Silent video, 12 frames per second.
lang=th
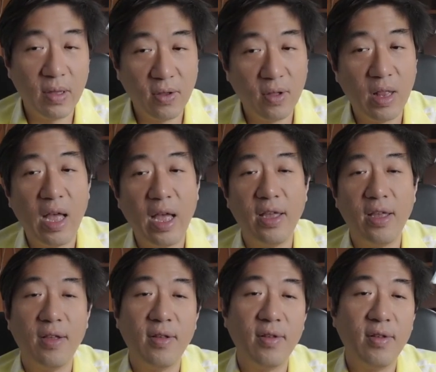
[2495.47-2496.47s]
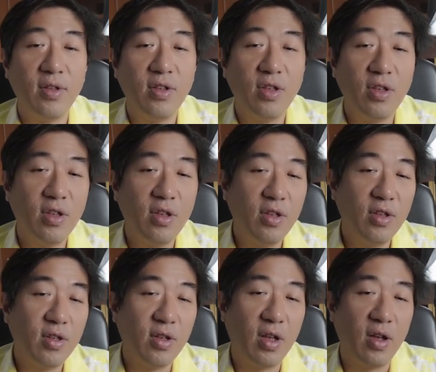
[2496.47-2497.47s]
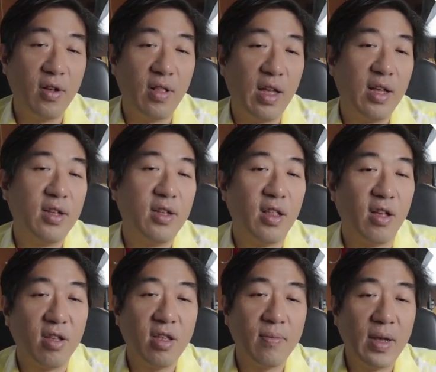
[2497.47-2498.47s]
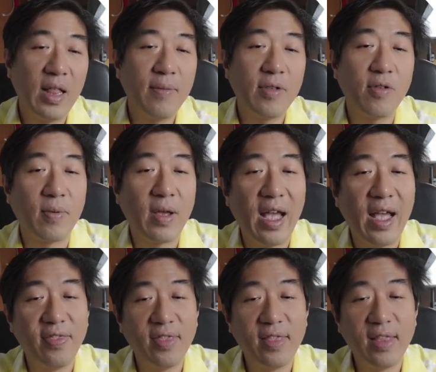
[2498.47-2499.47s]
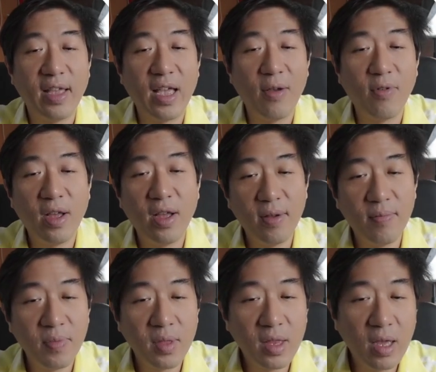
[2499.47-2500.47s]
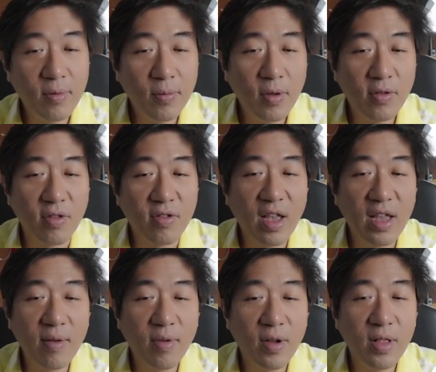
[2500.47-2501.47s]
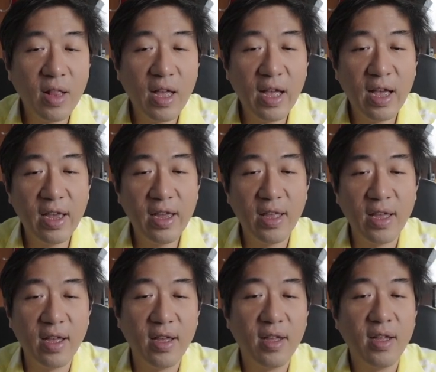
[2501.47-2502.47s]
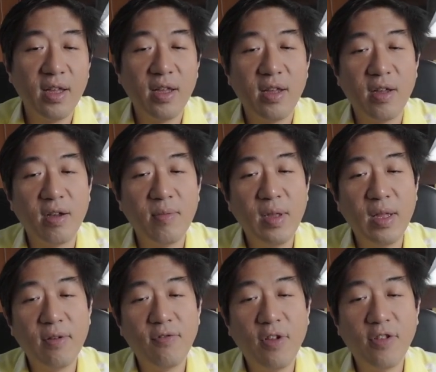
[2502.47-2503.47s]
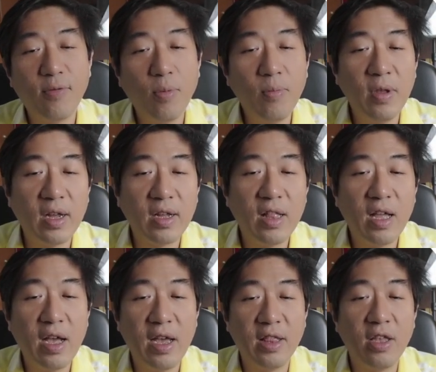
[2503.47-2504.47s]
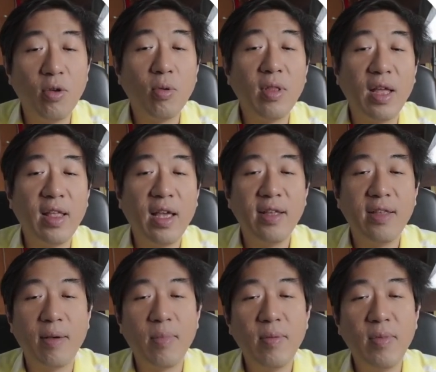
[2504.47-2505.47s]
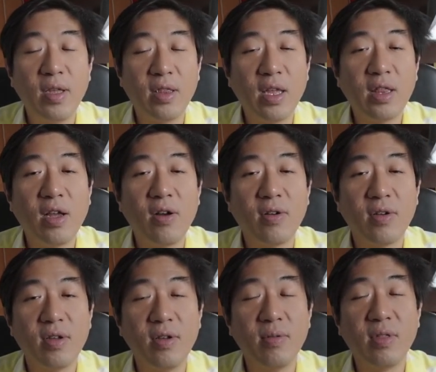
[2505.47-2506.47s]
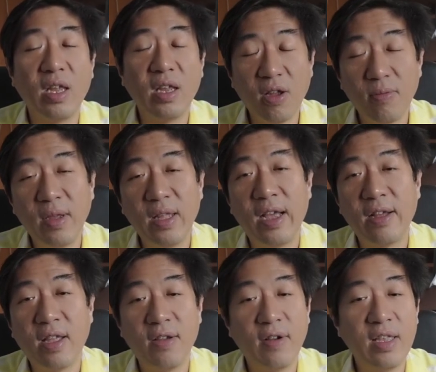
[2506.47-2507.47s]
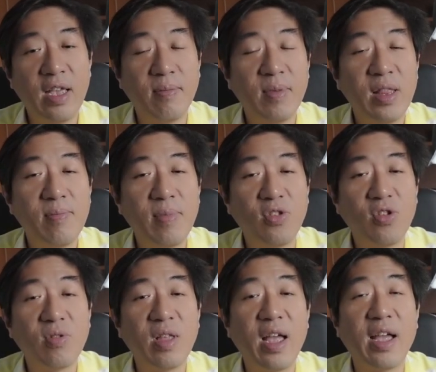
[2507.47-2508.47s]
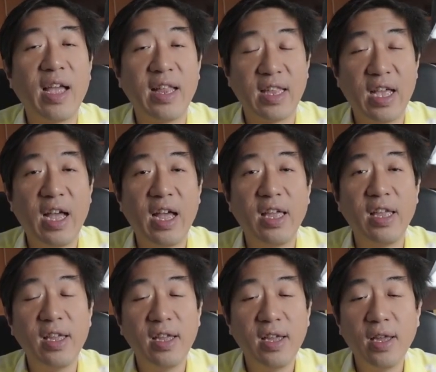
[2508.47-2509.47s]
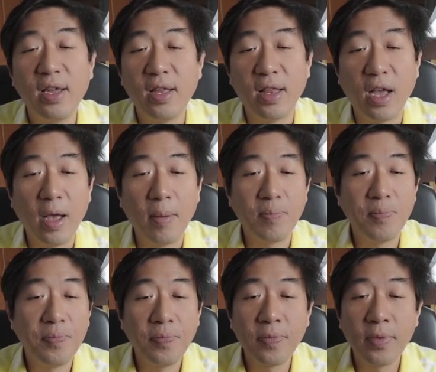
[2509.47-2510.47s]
คือเป็นออนไลน์เอาล่ะเราก็จะมาเล่าประสบการณ์นะครับว่าถ้าเพื่อนๆสนใจทำออนไลน์เนี่ยเราก็มีทั้ง Facebook มีทั้ง ไลน์ ในยุคนั้นนะยังไม่มี TikTok คือ TikTok มีแล้วแต่ว่ายังไม่ได้เป็นช่องทางการขายนะครับ